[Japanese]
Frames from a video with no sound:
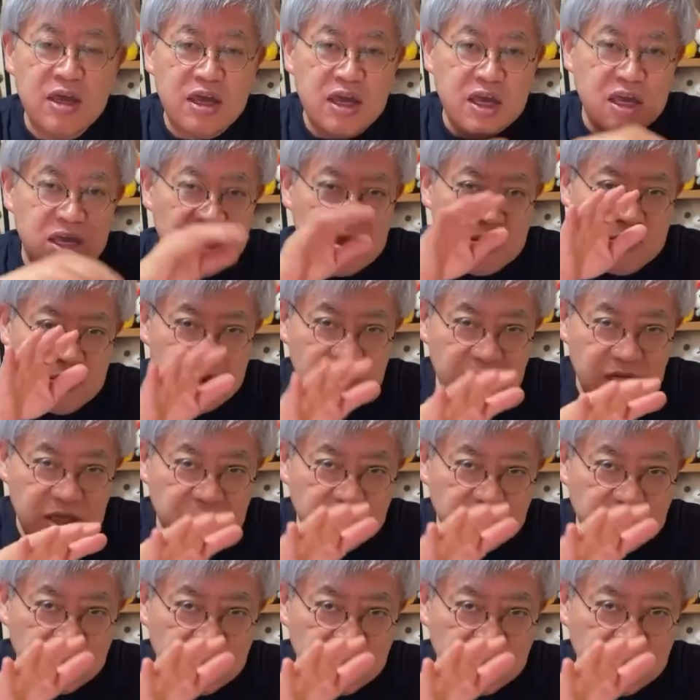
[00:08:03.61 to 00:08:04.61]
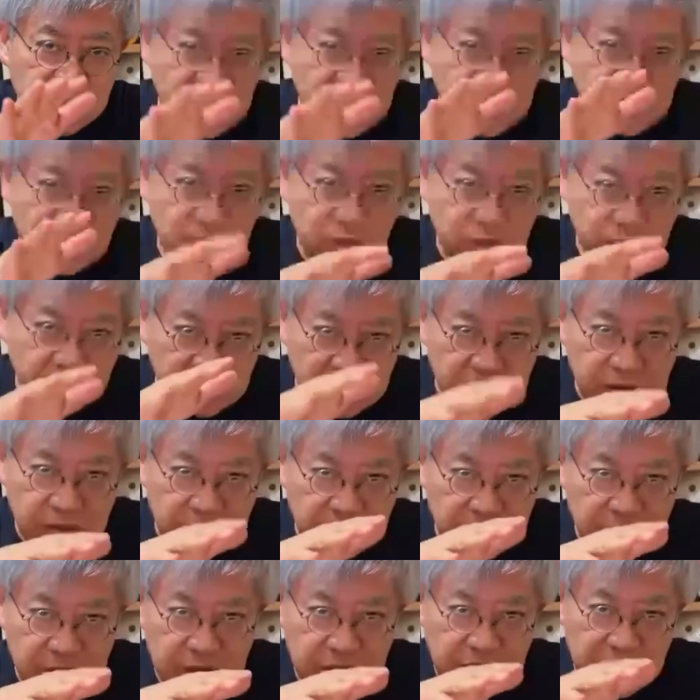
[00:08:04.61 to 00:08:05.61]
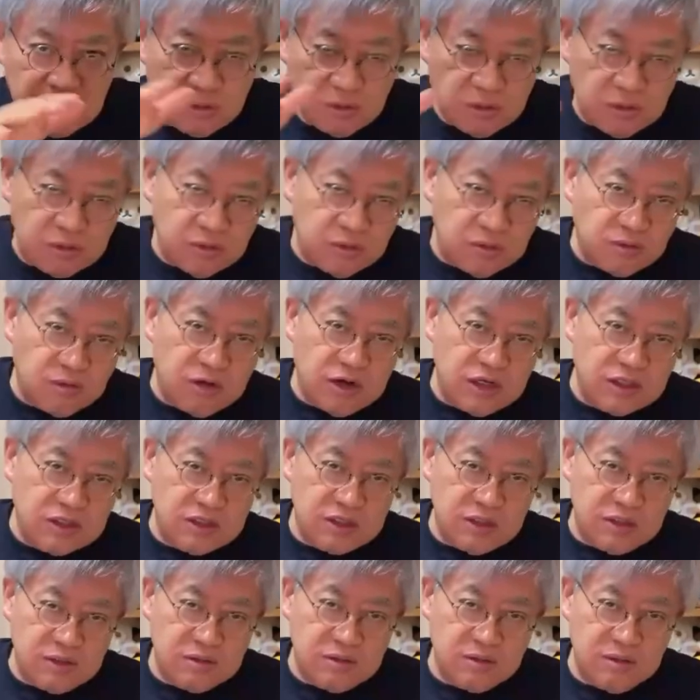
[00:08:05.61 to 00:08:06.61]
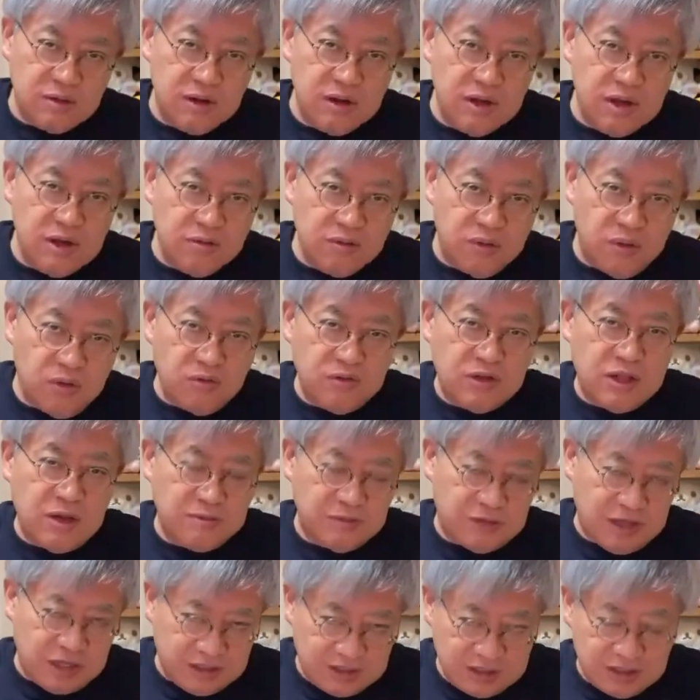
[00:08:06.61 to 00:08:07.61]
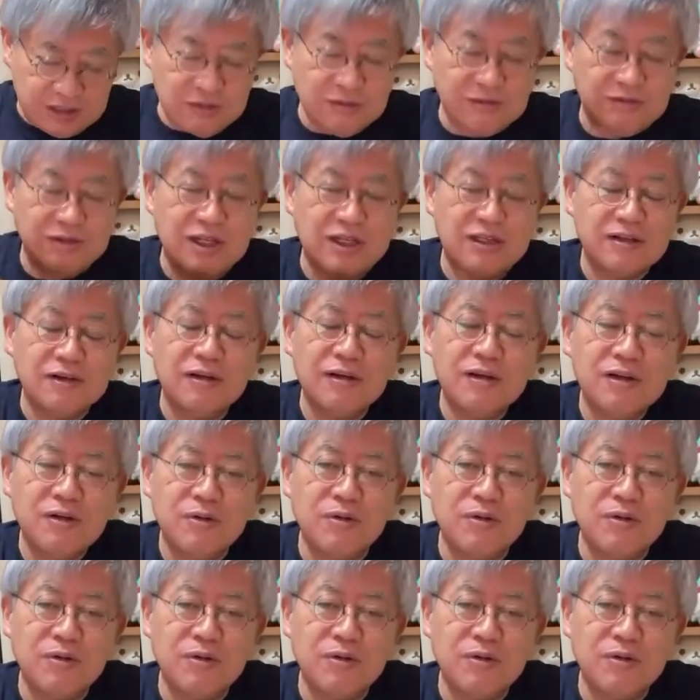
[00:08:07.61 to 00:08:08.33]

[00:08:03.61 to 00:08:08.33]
エイミアにもできないことをいろいろ動かしてると。フォーダムだってそうだと。